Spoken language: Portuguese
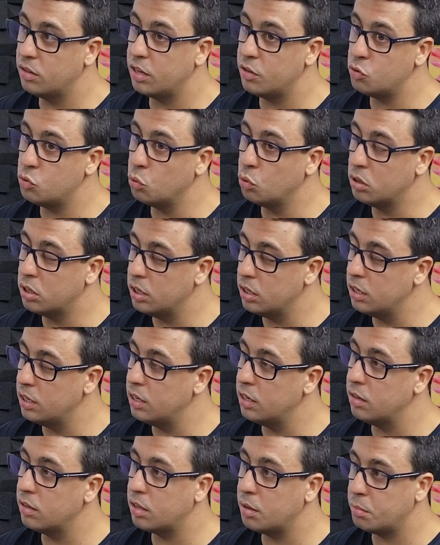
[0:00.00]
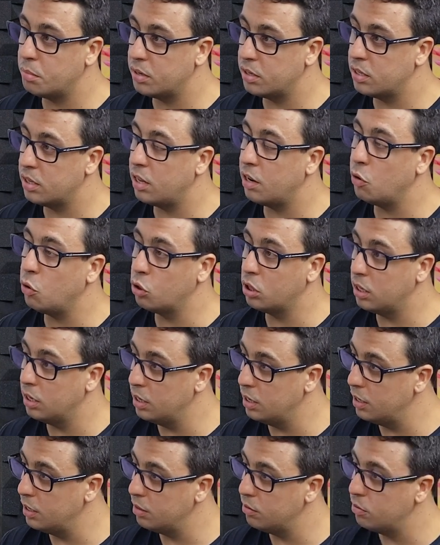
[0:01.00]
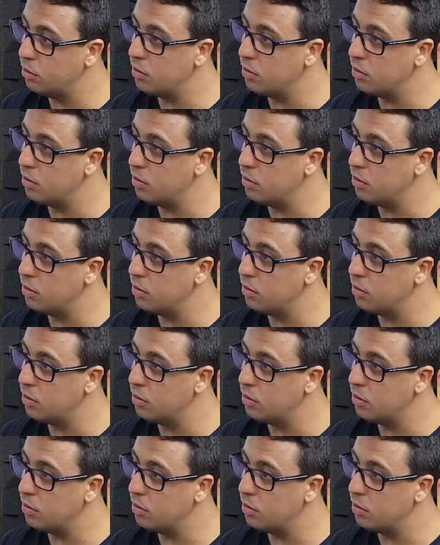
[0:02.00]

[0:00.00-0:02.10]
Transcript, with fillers: tá escutando, tá prestando, Escu anotando. Né,